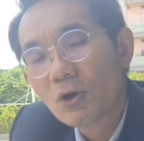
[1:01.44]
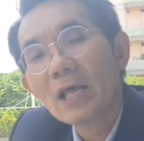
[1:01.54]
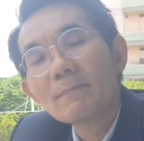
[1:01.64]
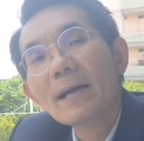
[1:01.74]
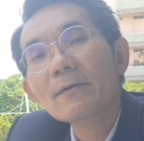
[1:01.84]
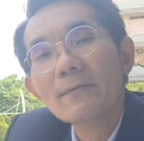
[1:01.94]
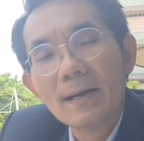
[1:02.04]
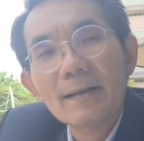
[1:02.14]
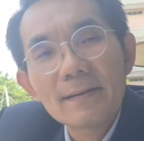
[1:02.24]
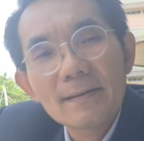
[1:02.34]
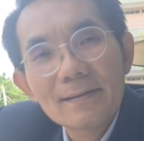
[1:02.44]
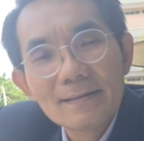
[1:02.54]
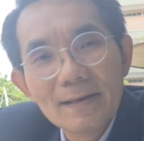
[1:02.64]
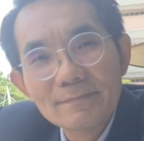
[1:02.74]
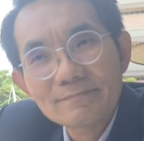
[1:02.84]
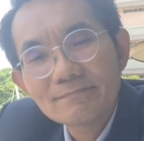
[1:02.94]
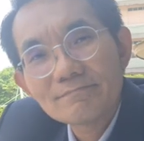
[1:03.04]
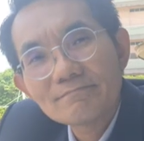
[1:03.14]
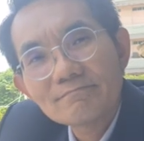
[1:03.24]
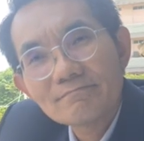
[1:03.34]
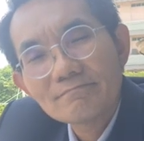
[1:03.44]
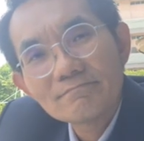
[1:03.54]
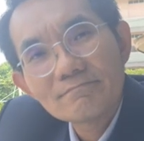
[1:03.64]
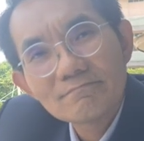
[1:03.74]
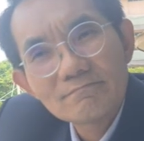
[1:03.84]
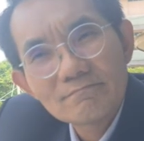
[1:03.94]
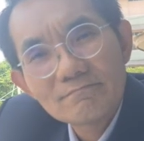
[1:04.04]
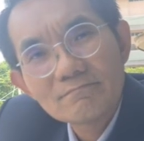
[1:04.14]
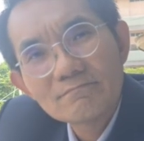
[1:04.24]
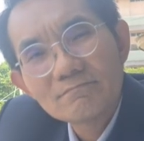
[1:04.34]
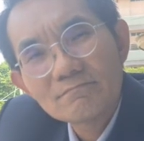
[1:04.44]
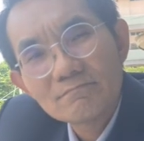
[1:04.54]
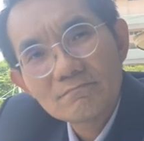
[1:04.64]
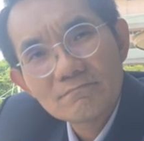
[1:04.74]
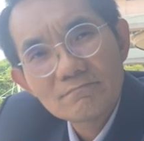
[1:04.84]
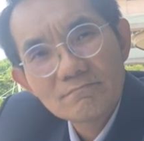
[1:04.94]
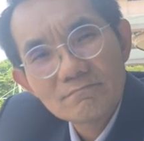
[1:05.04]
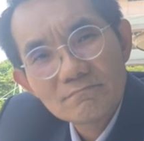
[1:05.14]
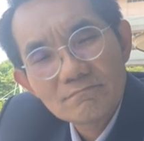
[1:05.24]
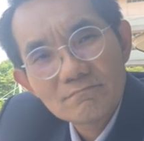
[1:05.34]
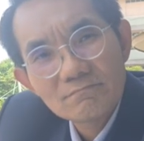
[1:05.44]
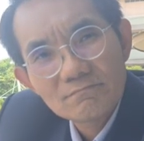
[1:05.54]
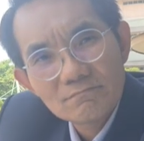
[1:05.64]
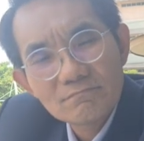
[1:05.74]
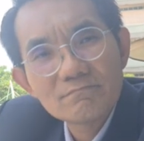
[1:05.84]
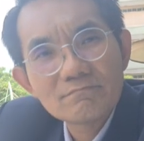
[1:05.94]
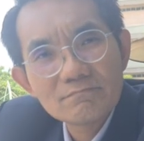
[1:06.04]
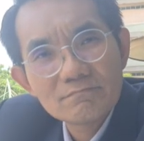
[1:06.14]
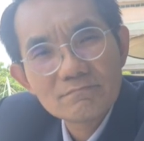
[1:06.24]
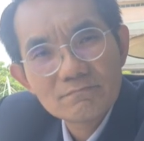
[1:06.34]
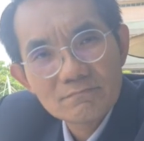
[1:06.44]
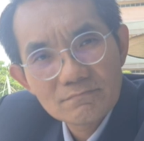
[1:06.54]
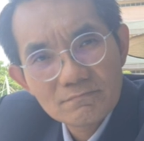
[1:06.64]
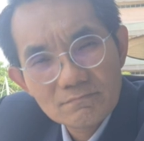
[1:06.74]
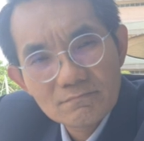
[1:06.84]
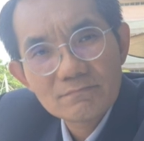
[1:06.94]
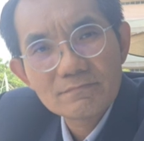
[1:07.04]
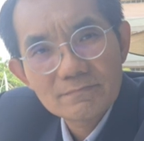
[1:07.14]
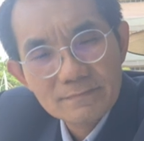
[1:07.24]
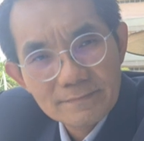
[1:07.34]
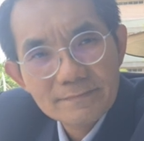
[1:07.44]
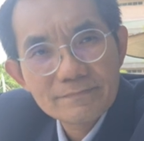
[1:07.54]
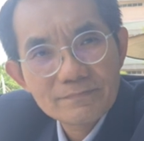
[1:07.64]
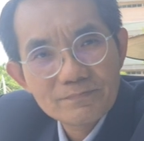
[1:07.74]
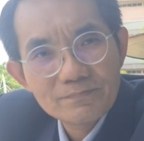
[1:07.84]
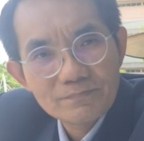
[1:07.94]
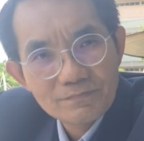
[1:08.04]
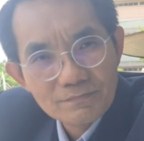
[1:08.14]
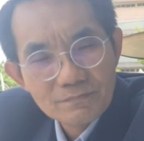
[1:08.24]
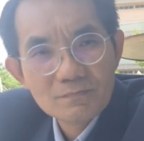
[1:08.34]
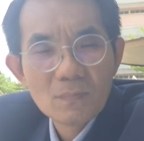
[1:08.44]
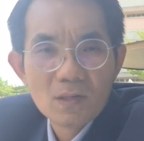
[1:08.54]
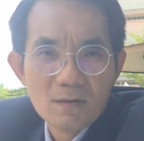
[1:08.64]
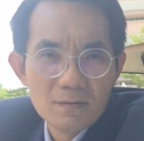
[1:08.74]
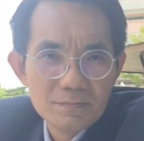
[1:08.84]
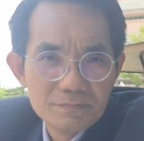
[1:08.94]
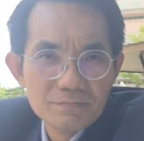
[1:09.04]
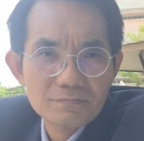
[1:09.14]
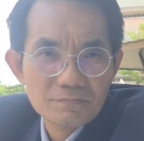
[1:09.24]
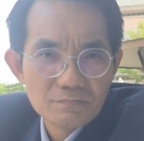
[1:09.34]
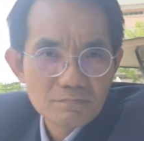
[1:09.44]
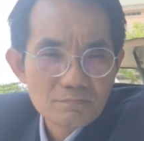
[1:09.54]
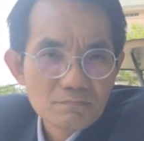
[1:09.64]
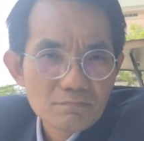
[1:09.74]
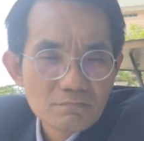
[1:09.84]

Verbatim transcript: ทย์เขาได้มากกว่า เหตุผลสำคัญที่ทำให้ทุกคนสุดๆแล้วหันมาเลือกก้าวไกลในพื้นที่ภาคตะวันออกปริมณฑล